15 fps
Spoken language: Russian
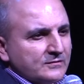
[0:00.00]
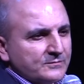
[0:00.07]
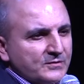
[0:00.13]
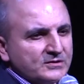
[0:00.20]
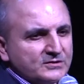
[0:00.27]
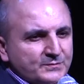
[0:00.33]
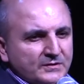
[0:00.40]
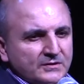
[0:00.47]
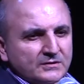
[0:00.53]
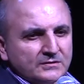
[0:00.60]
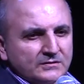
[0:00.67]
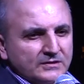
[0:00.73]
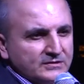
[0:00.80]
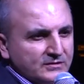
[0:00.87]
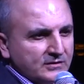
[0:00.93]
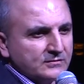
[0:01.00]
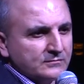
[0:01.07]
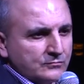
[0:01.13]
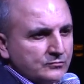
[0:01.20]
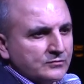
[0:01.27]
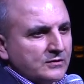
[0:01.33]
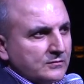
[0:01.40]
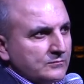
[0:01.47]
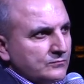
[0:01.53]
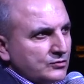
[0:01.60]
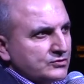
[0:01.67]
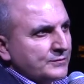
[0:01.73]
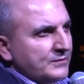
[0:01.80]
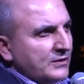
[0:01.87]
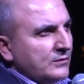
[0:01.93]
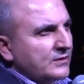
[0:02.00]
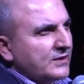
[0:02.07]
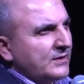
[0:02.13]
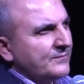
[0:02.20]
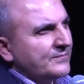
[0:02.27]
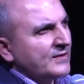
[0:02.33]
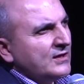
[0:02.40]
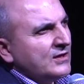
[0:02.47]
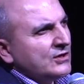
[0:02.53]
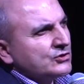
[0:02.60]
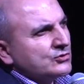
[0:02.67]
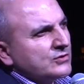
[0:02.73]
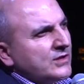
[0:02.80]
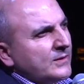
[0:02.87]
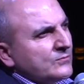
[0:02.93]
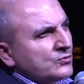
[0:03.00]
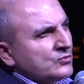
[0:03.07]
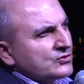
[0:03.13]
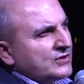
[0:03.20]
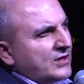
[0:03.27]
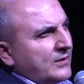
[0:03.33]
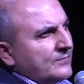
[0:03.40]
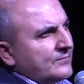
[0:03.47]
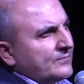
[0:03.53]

в принципе, достаточно, ну, больше миллиона. Что нам нужно?